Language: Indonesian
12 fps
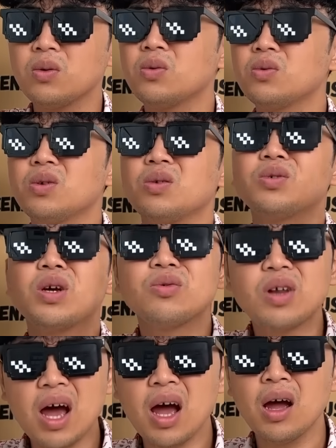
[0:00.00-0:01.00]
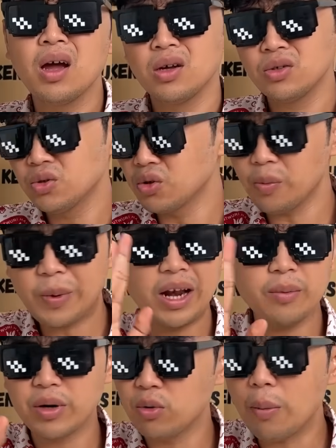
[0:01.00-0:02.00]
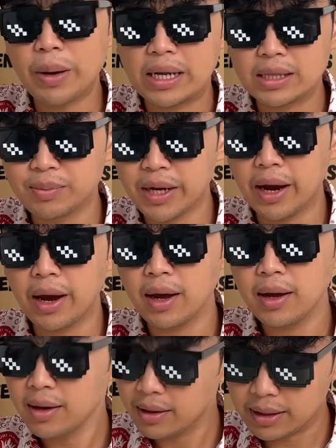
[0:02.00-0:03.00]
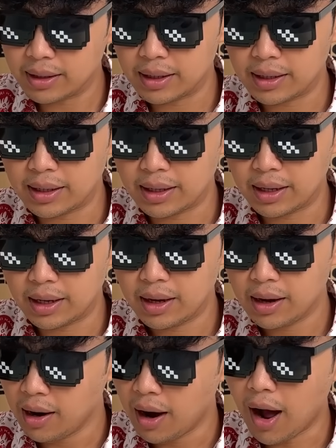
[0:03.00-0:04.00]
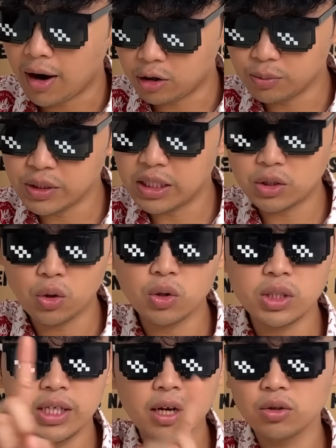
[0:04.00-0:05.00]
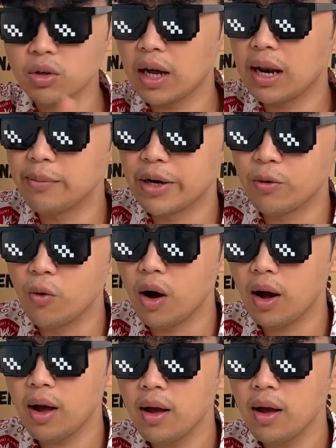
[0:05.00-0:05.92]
udah udah udah cukup kalian berdua berantemnya ya gini gini gini aku punya solusinya untuk kalian berdua